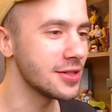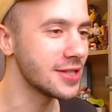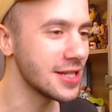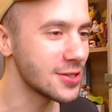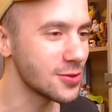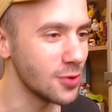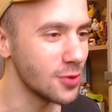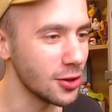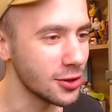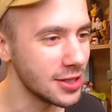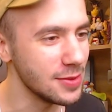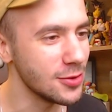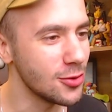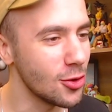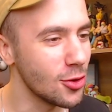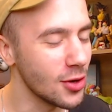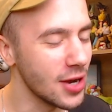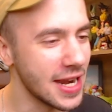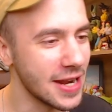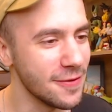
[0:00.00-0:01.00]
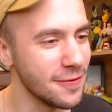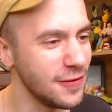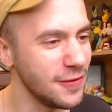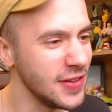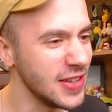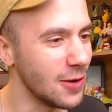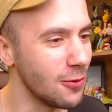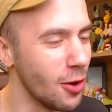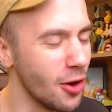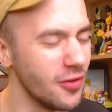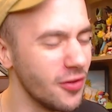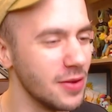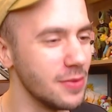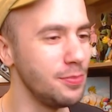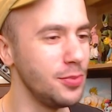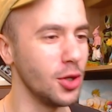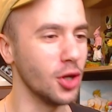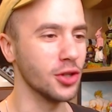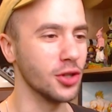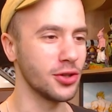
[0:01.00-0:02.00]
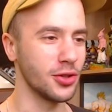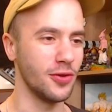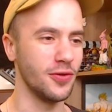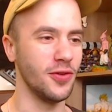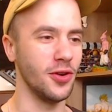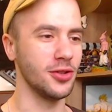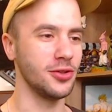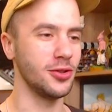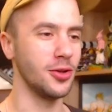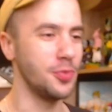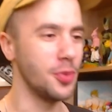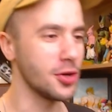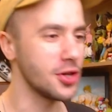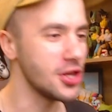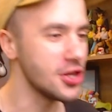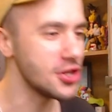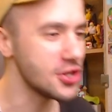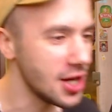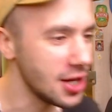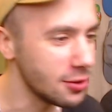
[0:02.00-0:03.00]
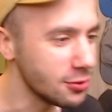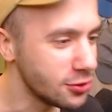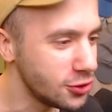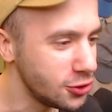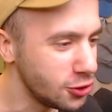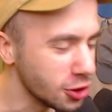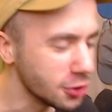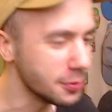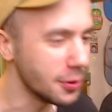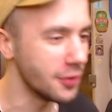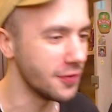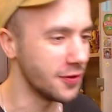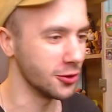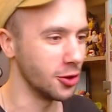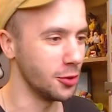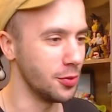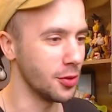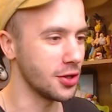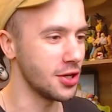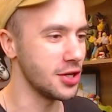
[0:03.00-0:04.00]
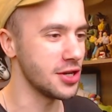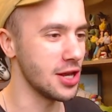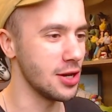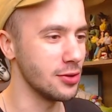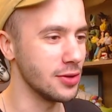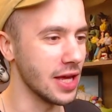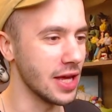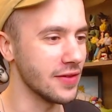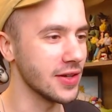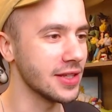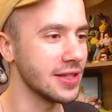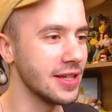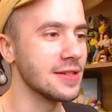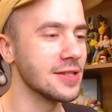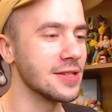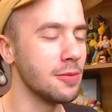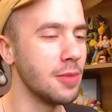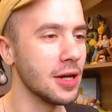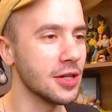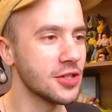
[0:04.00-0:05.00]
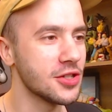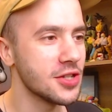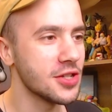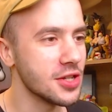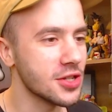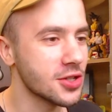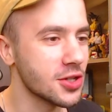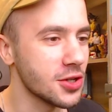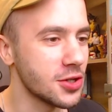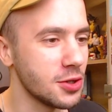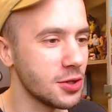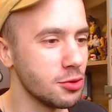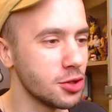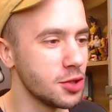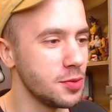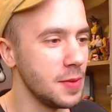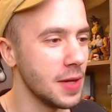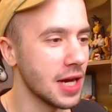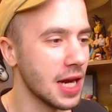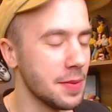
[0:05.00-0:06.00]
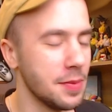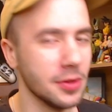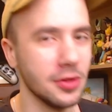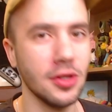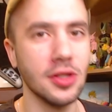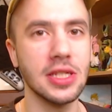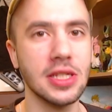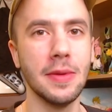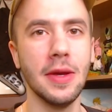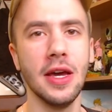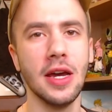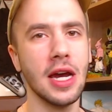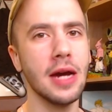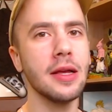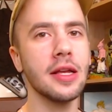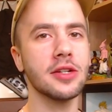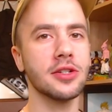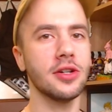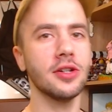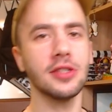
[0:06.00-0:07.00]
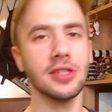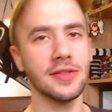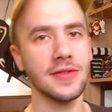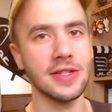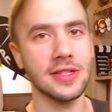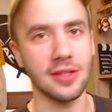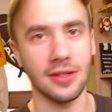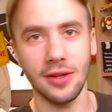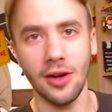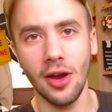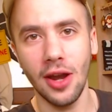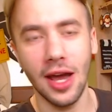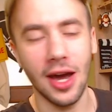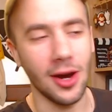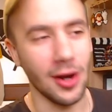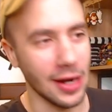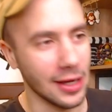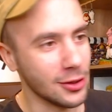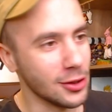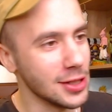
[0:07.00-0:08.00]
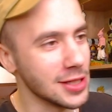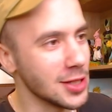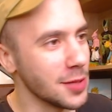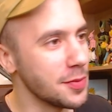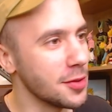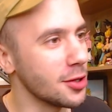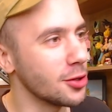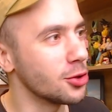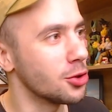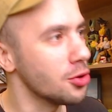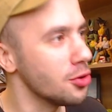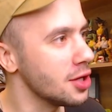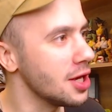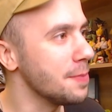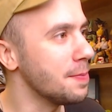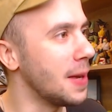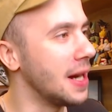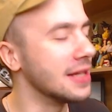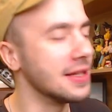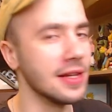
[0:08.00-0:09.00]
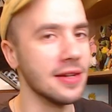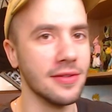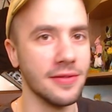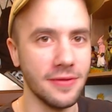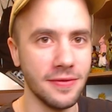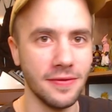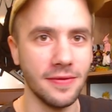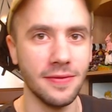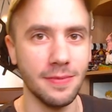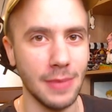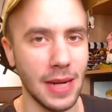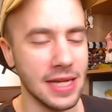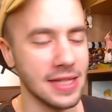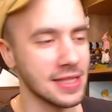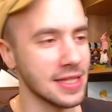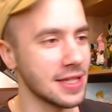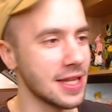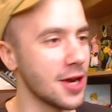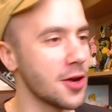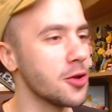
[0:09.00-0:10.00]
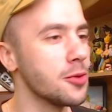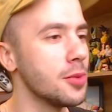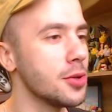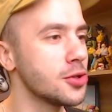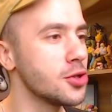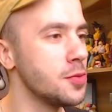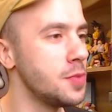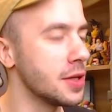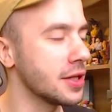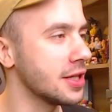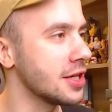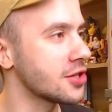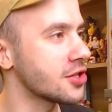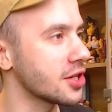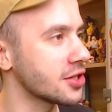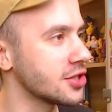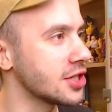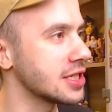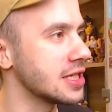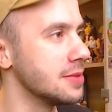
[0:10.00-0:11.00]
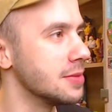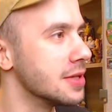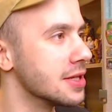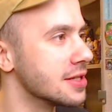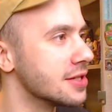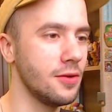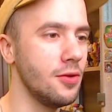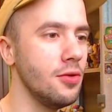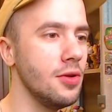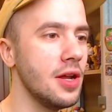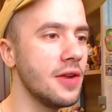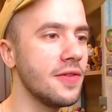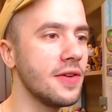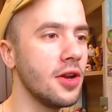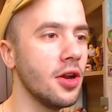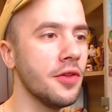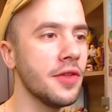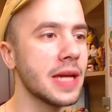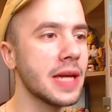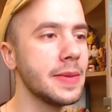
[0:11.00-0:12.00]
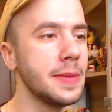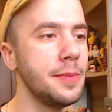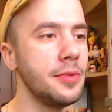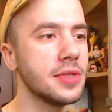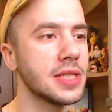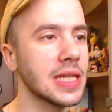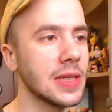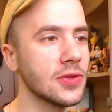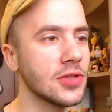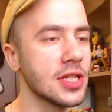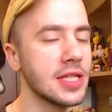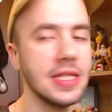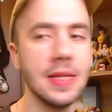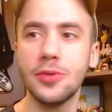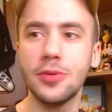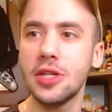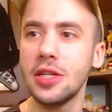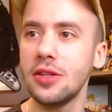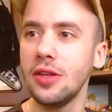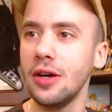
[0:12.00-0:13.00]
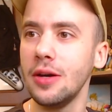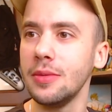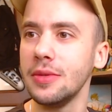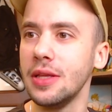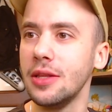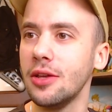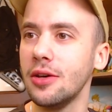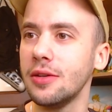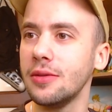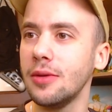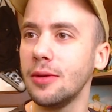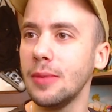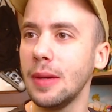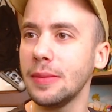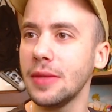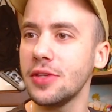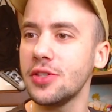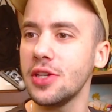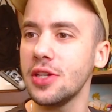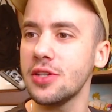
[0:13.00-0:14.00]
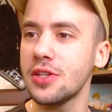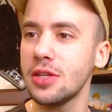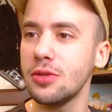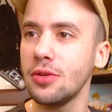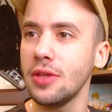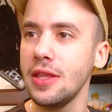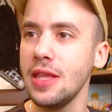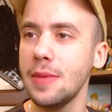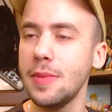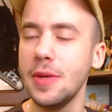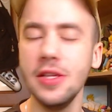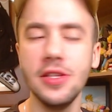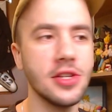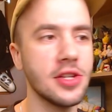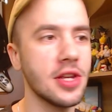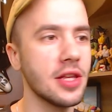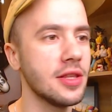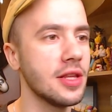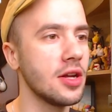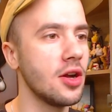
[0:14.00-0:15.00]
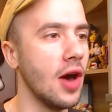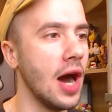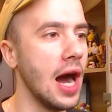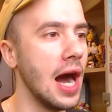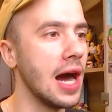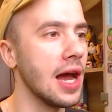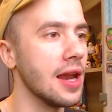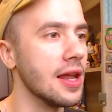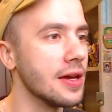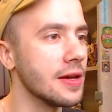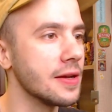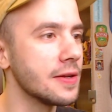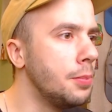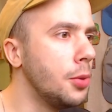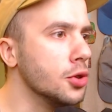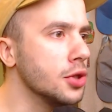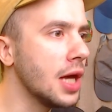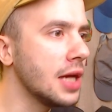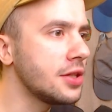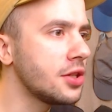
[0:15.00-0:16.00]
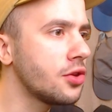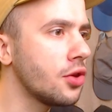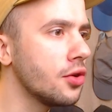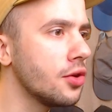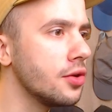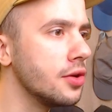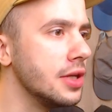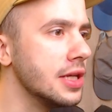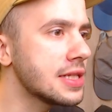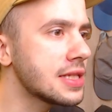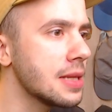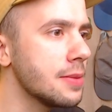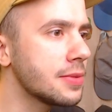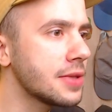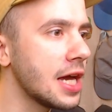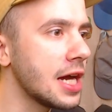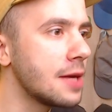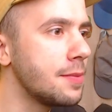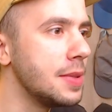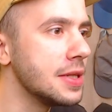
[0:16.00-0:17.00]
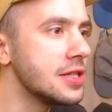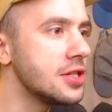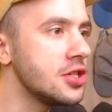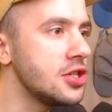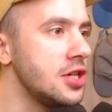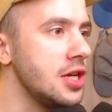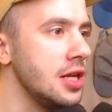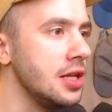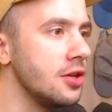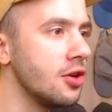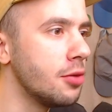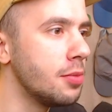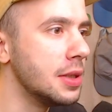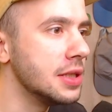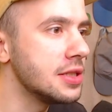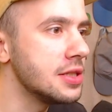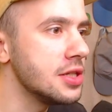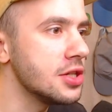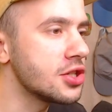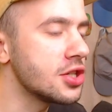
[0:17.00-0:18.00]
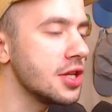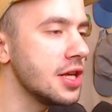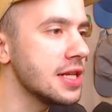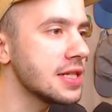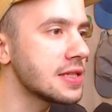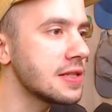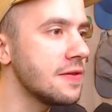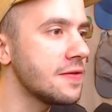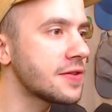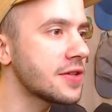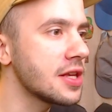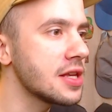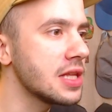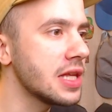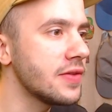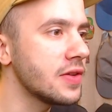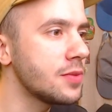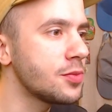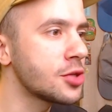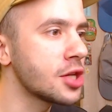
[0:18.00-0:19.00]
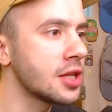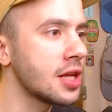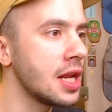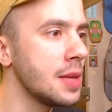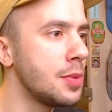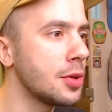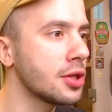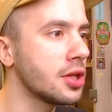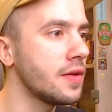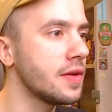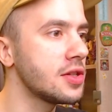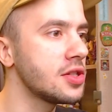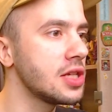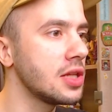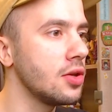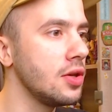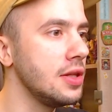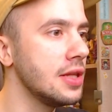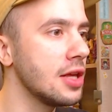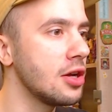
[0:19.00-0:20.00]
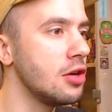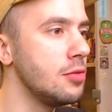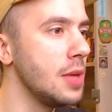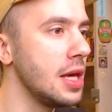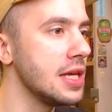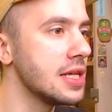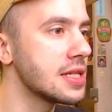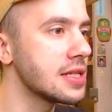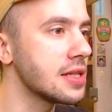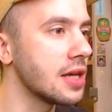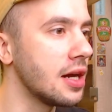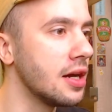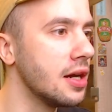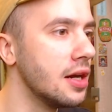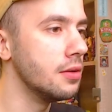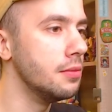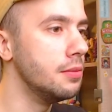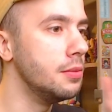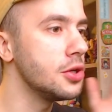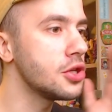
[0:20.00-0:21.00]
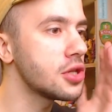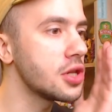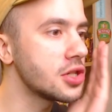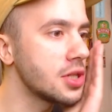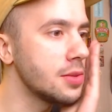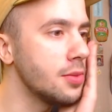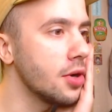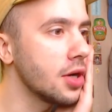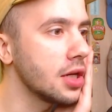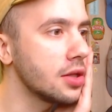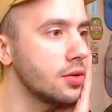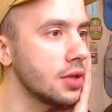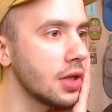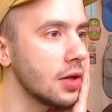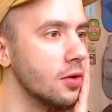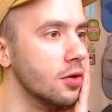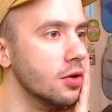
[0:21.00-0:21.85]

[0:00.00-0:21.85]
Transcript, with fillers: ze złotym kulerem finałowym, piątą wodą po kisielu, siódmą wodą po kisielu nawet. Zobaczcie, jeszcze się uśmiecha pod nosem. Chociaż, chociaż wiecie, hola hola, to jest dopiero drugi panel. W mandze Dragon Ball Super też tak czasem jest. Kuler wygląda jakby był cały czas nieprzytomny, no, no mam nadzieję, że tutaj nie będzie żadnego ale. Ponadto jestem tak bezsilny obecnie, że nie jestem w stanie nawet przeteleportować się do innego miejsca. Myślę, że mogę tutaj